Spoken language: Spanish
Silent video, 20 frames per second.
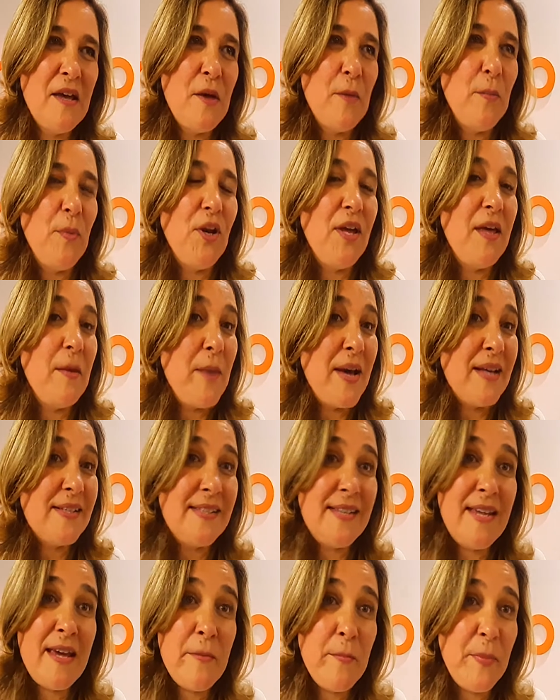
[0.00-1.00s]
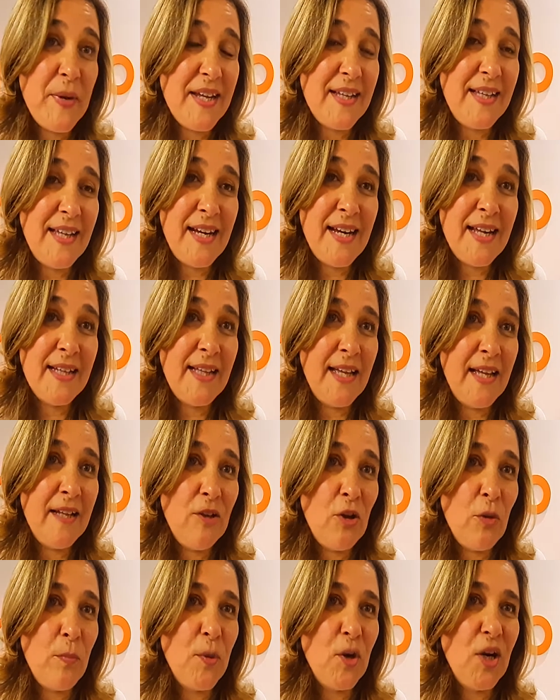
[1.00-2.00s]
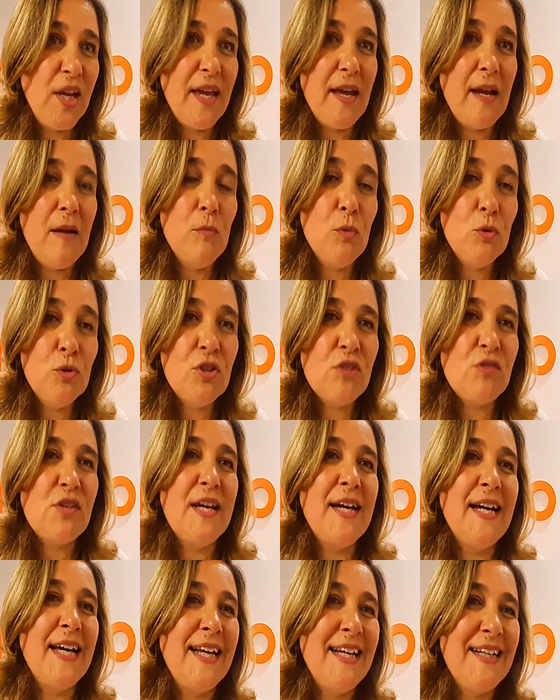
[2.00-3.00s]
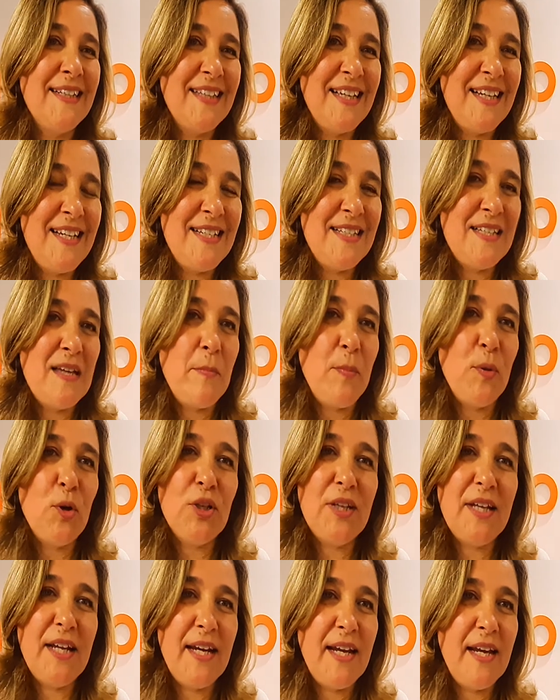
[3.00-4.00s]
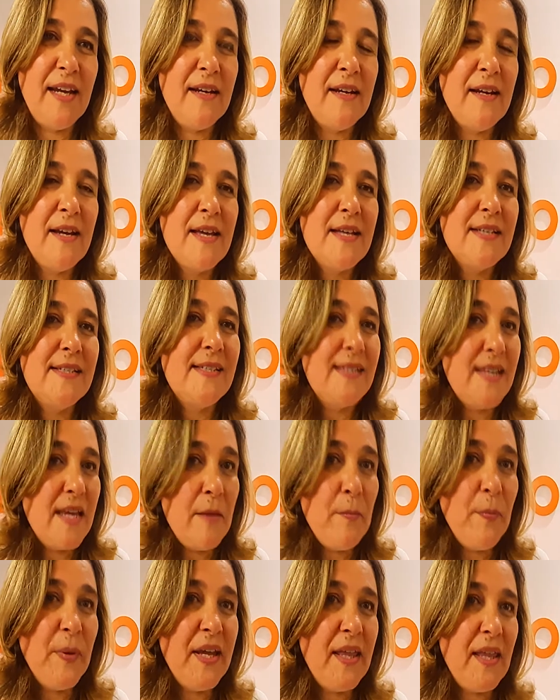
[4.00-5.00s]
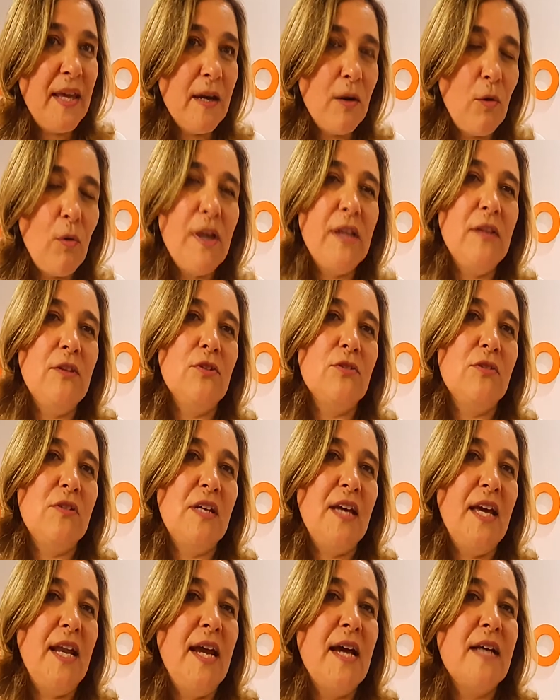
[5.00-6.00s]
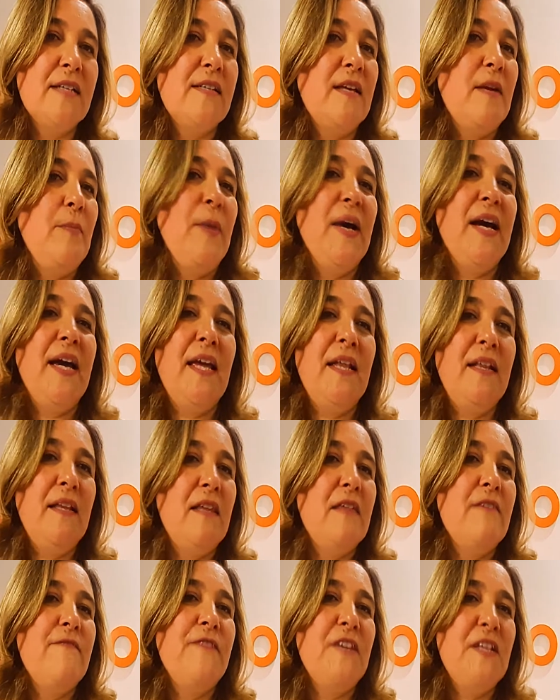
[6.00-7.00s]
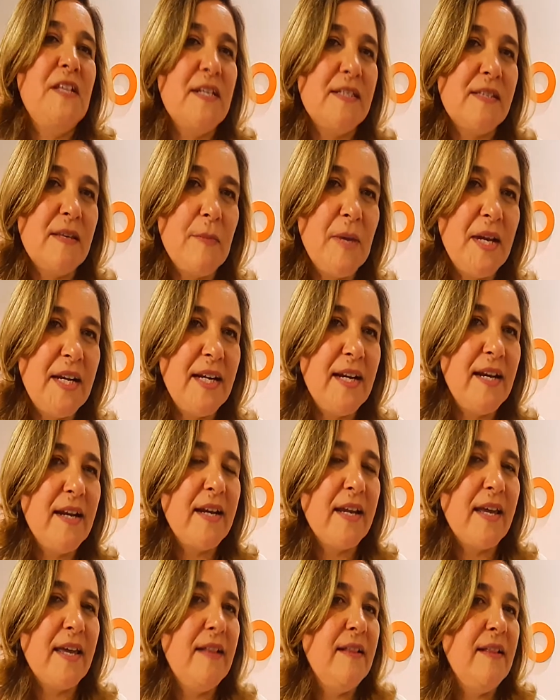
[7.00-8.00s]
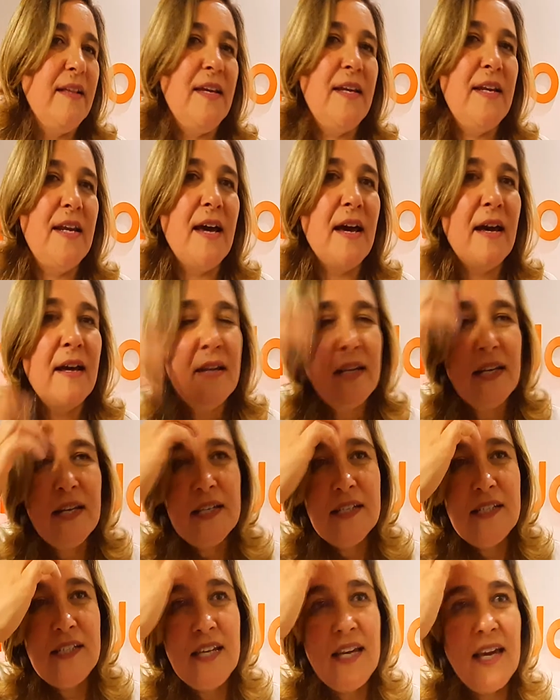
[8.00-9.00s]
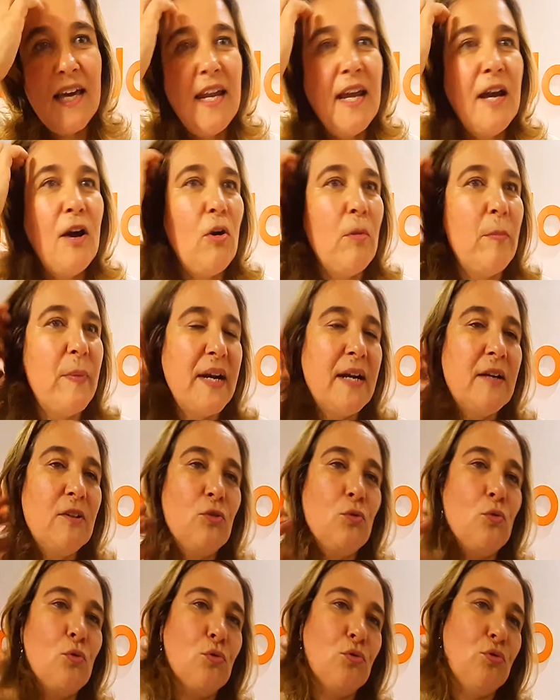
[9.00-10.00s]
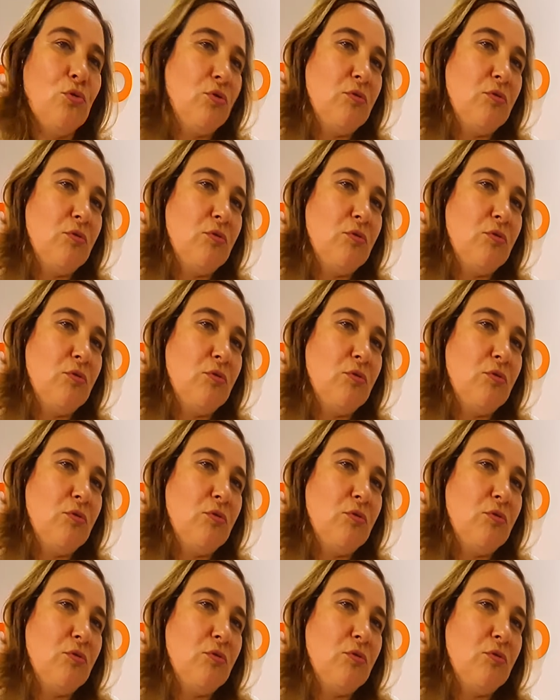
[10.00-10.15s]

pero además siempre estén atentos porque al mundo se caracteriza por tener siempre descuentos. Si quieres hacer paquetes de fin de semana en la Argentina, si quieres comprar tus